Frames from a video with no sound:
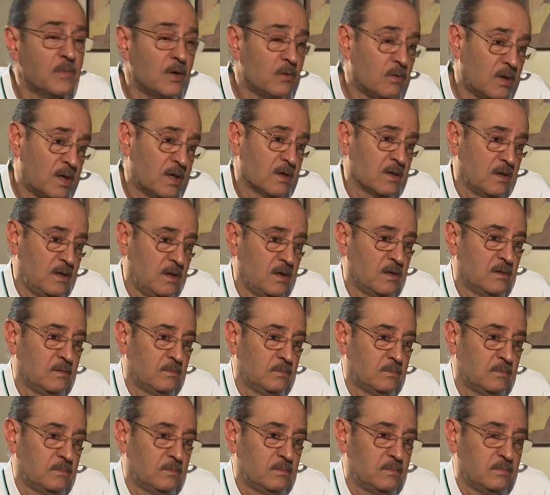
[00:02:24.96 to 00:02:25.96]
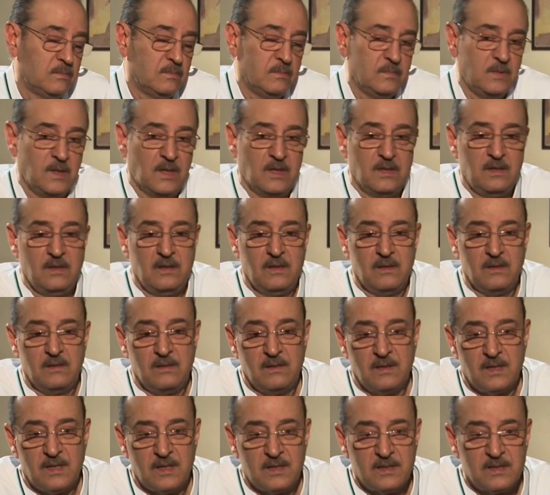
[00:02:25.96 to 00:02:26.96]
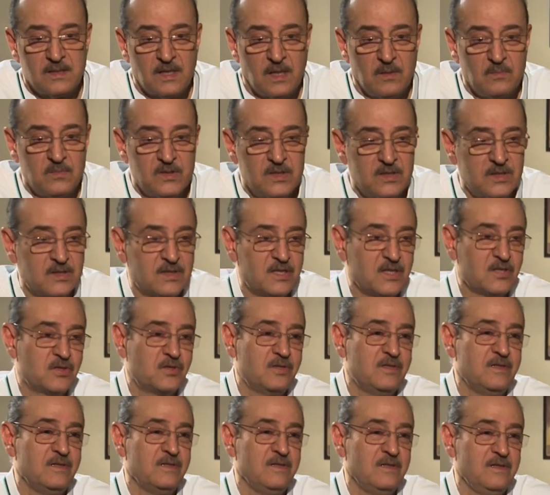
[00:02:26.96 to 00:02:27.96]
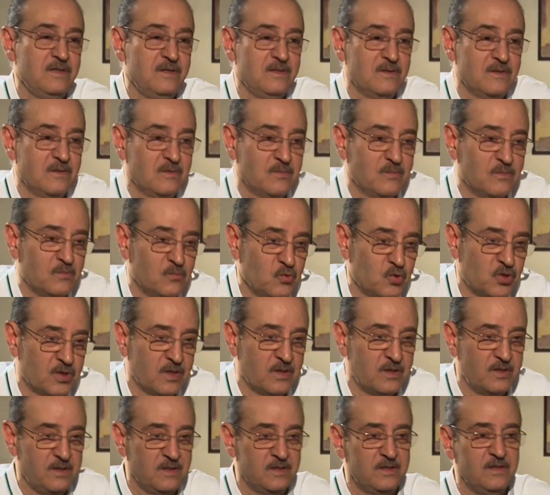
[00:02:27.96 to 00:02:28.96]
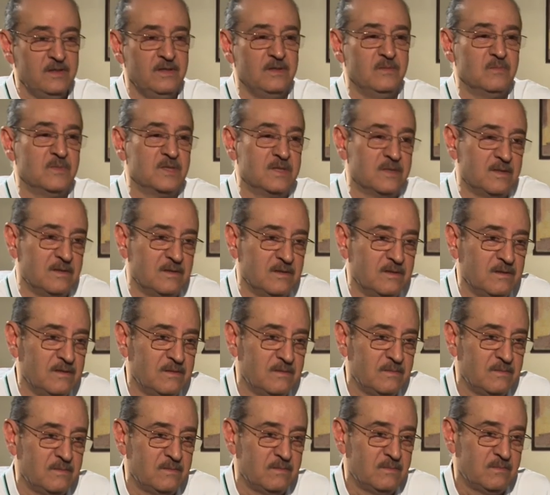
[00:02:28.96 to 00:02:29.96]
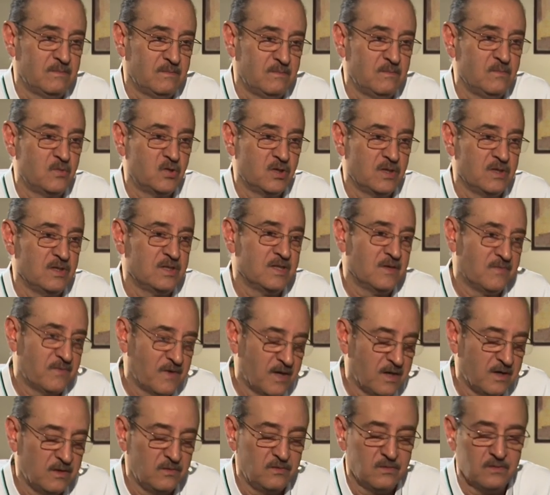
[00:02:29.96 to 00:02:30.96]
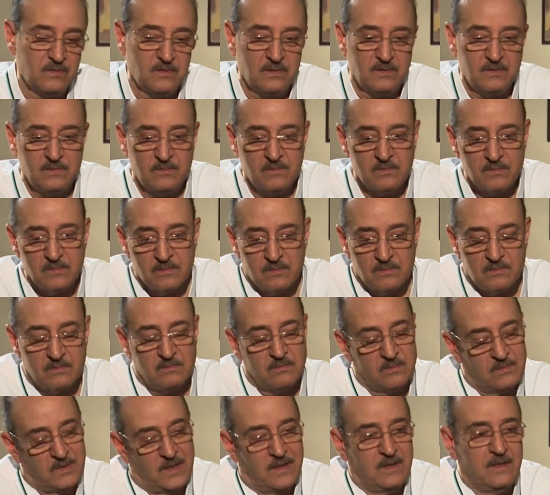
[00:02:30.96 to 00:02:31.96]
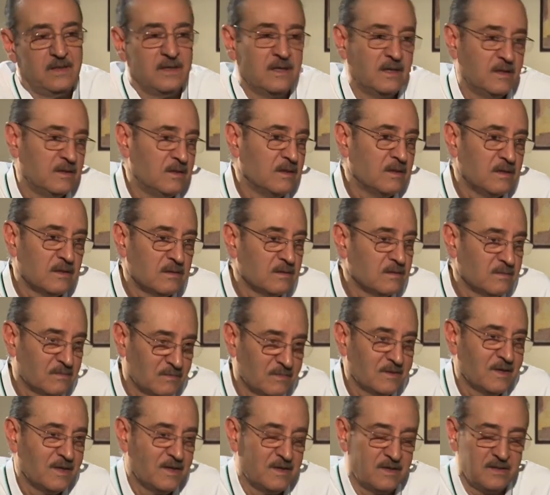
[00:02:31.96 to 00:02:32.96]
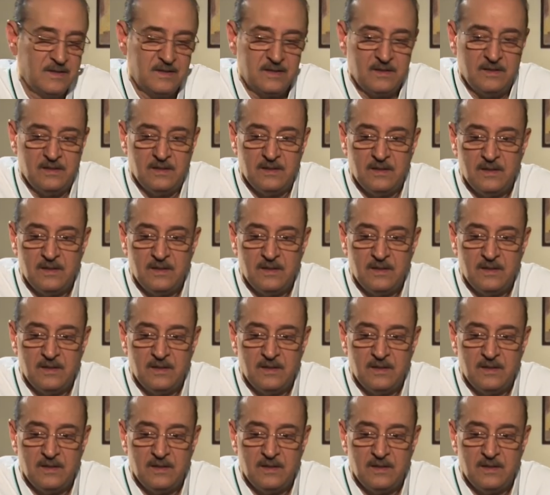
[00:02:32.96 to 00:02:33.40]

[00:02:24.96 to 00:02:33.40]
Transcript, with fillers: مواقع يعني ناس عم تستجدي مشاركين مثلا مشان صفحاتهم يعني هذا كارثي